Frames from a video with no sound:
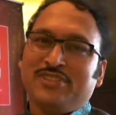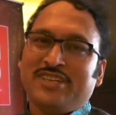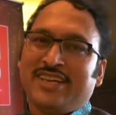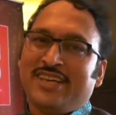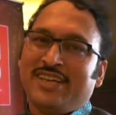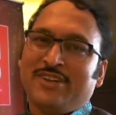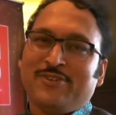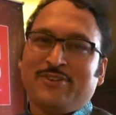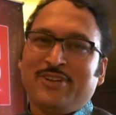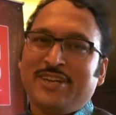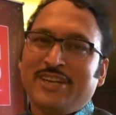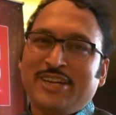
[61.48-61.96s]
నుంచి
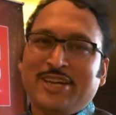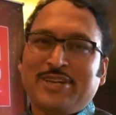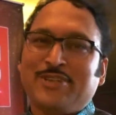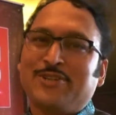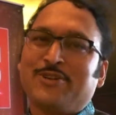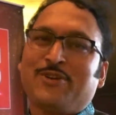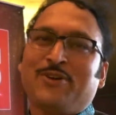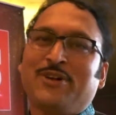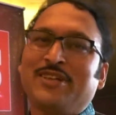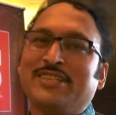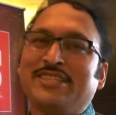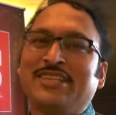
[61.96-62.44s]
అయినా కూడా
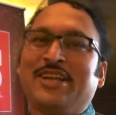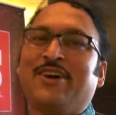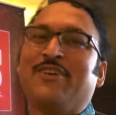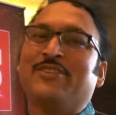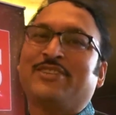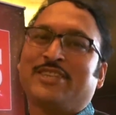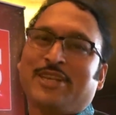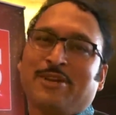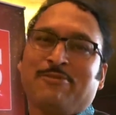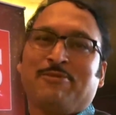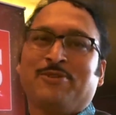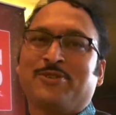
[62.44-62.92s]
నేర్చుకోవాల్సిన
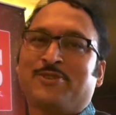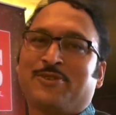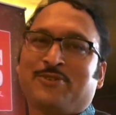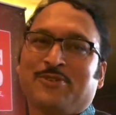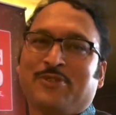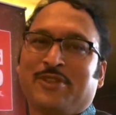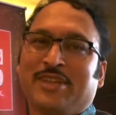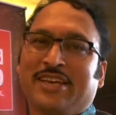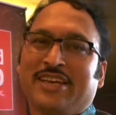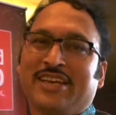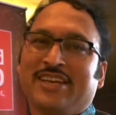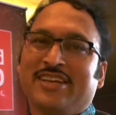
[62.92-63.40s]
అవసరం
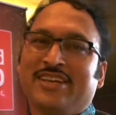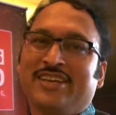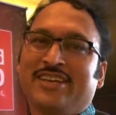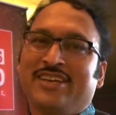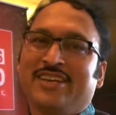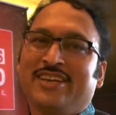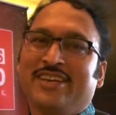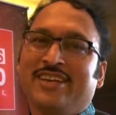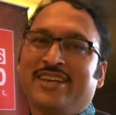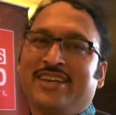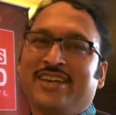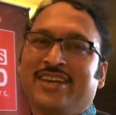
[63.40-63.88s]
వస్తుంది
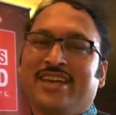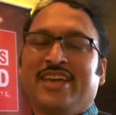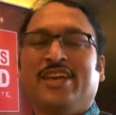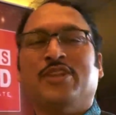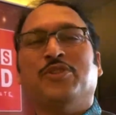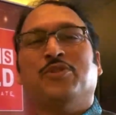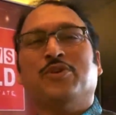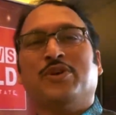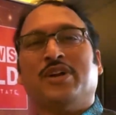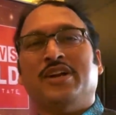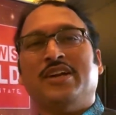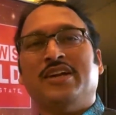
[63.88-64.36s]

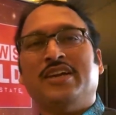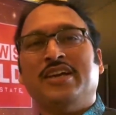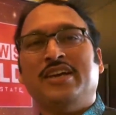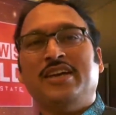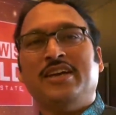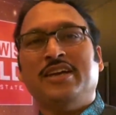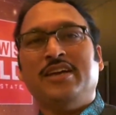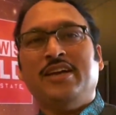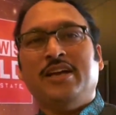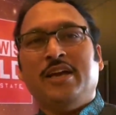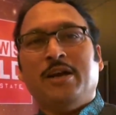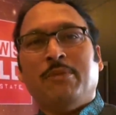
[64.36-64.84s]
ఎందుకంటే
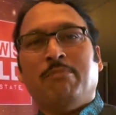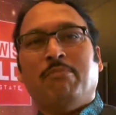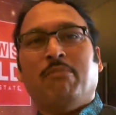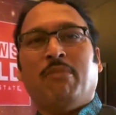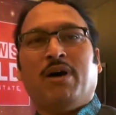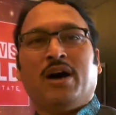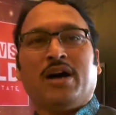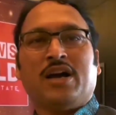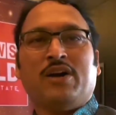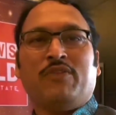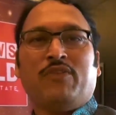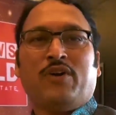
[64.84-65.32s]

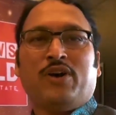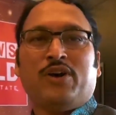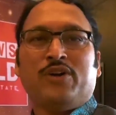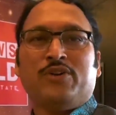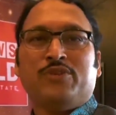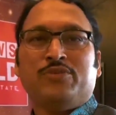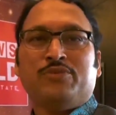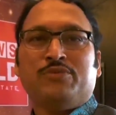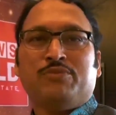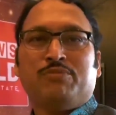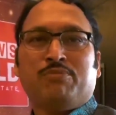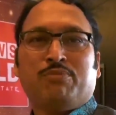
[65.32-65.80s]

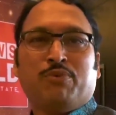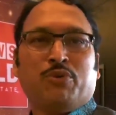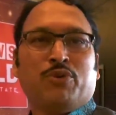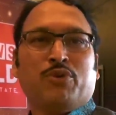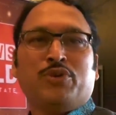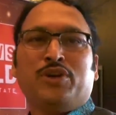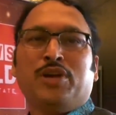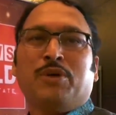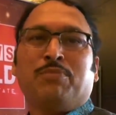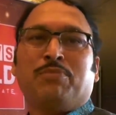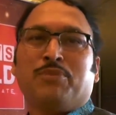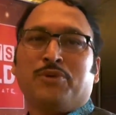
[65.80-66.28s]
మగవాడు
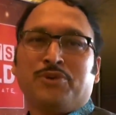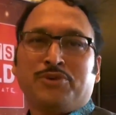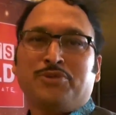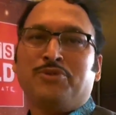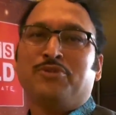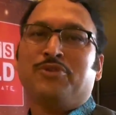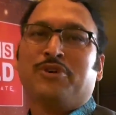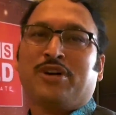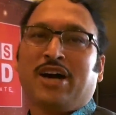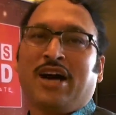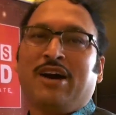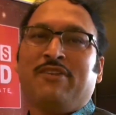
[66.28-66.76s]
పూర్ణ
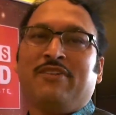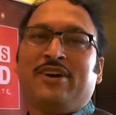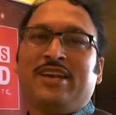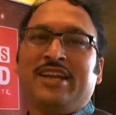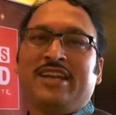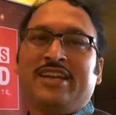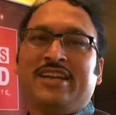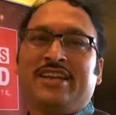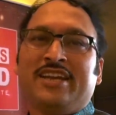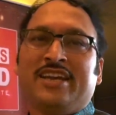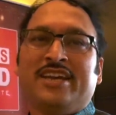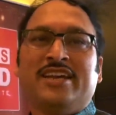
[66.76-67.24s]
పురుషుడు
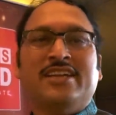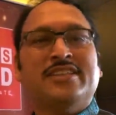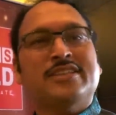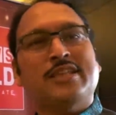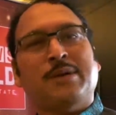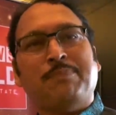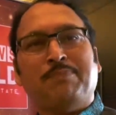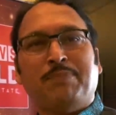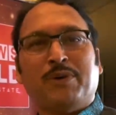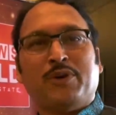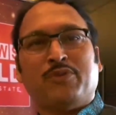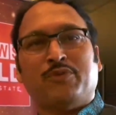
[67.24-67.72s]
కావాలంటే
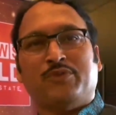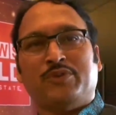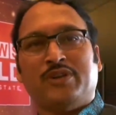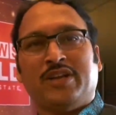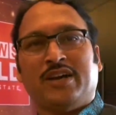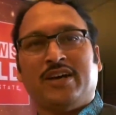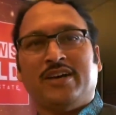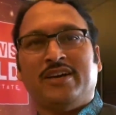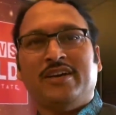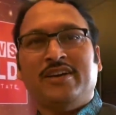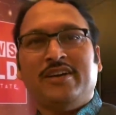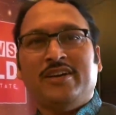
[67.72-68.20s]

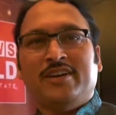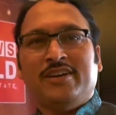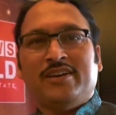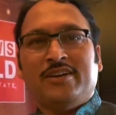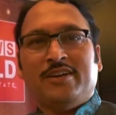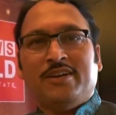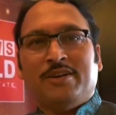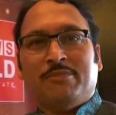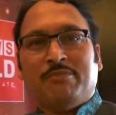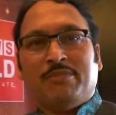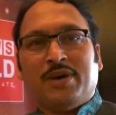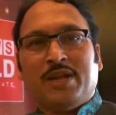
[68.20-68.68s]
తప్పకుండా
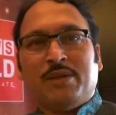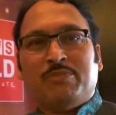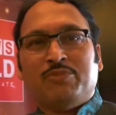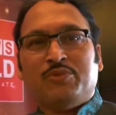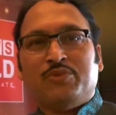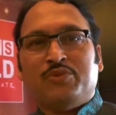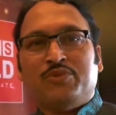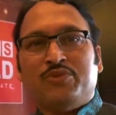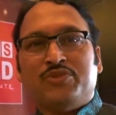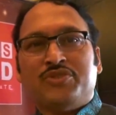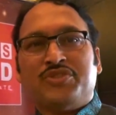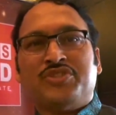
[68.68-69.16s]

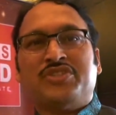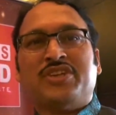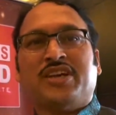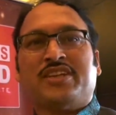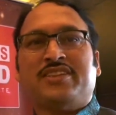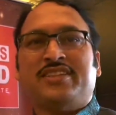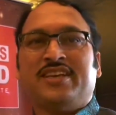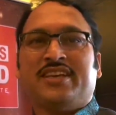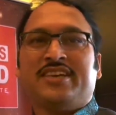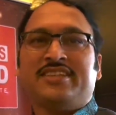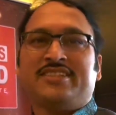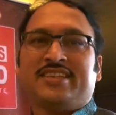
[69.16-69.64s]
మనము
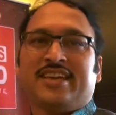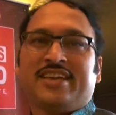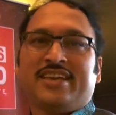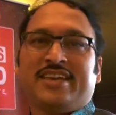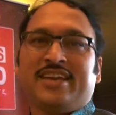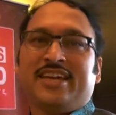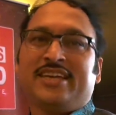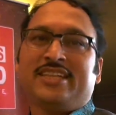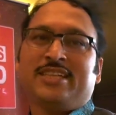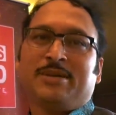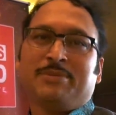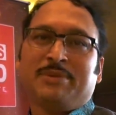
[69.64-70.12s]
శక్తికి
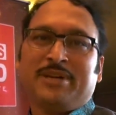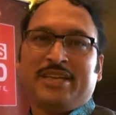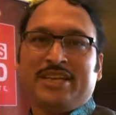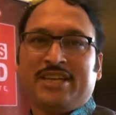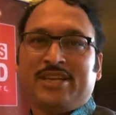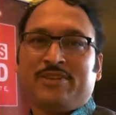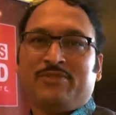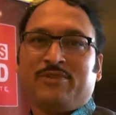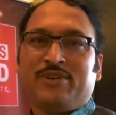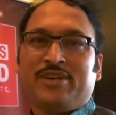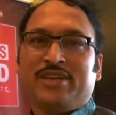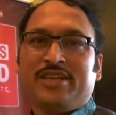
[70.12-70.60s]

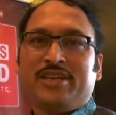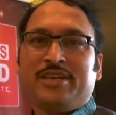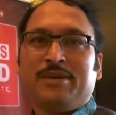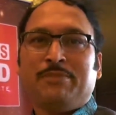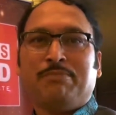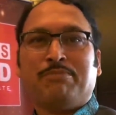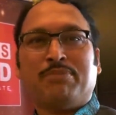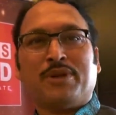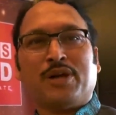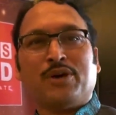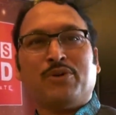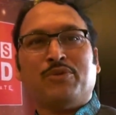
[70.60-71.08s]
సంకేతమైనటువంటి
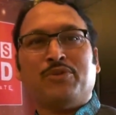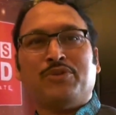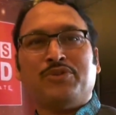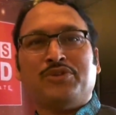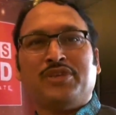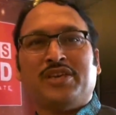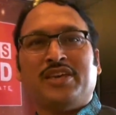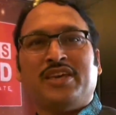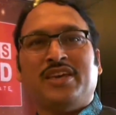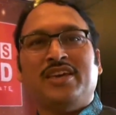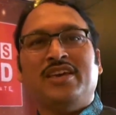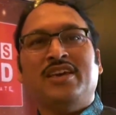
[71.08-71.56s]

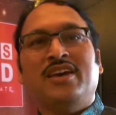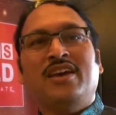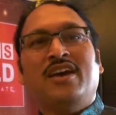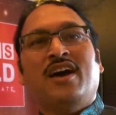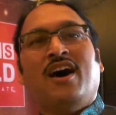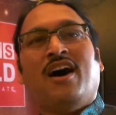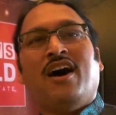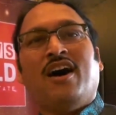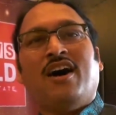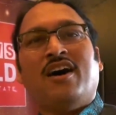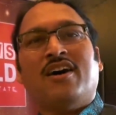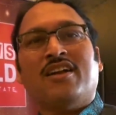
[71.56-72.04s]
ప్రకృతికి
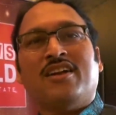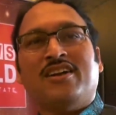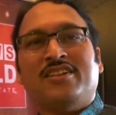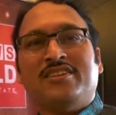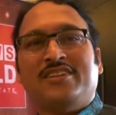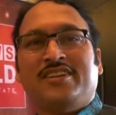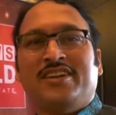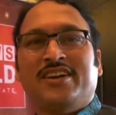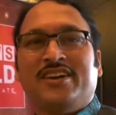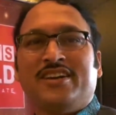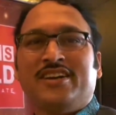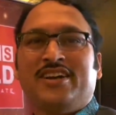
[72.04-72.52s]

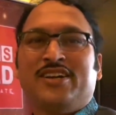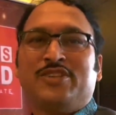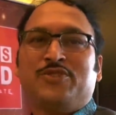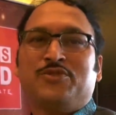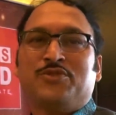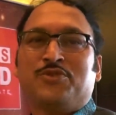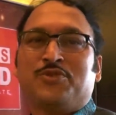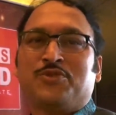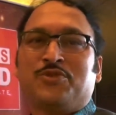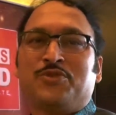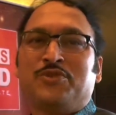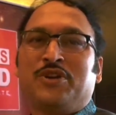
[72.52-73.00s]
ఆరాధ్యంగా
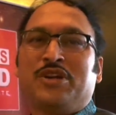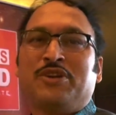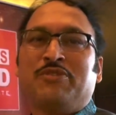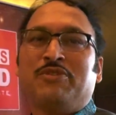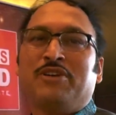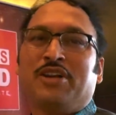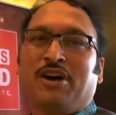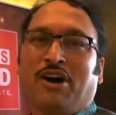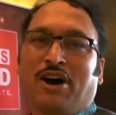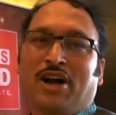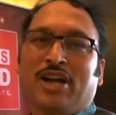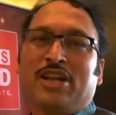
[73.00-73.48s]

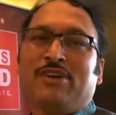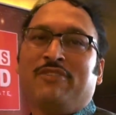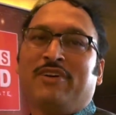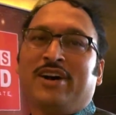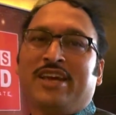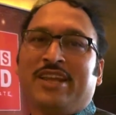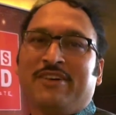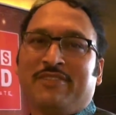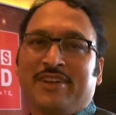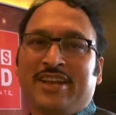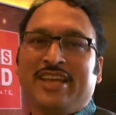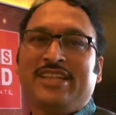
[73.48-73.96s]
చూస్తున్నటువంటి
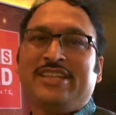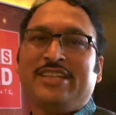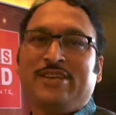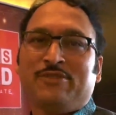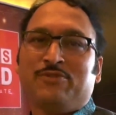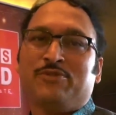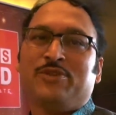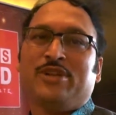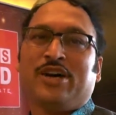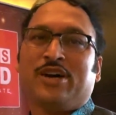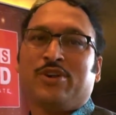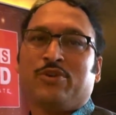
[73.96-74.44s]
ఆడవారు ఎవరైతే
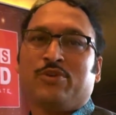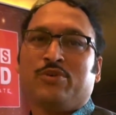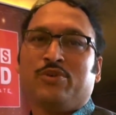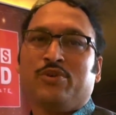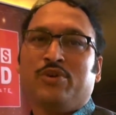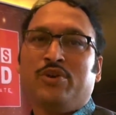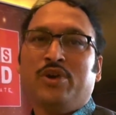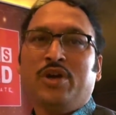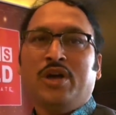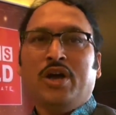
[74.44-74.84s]
ఉన్నారో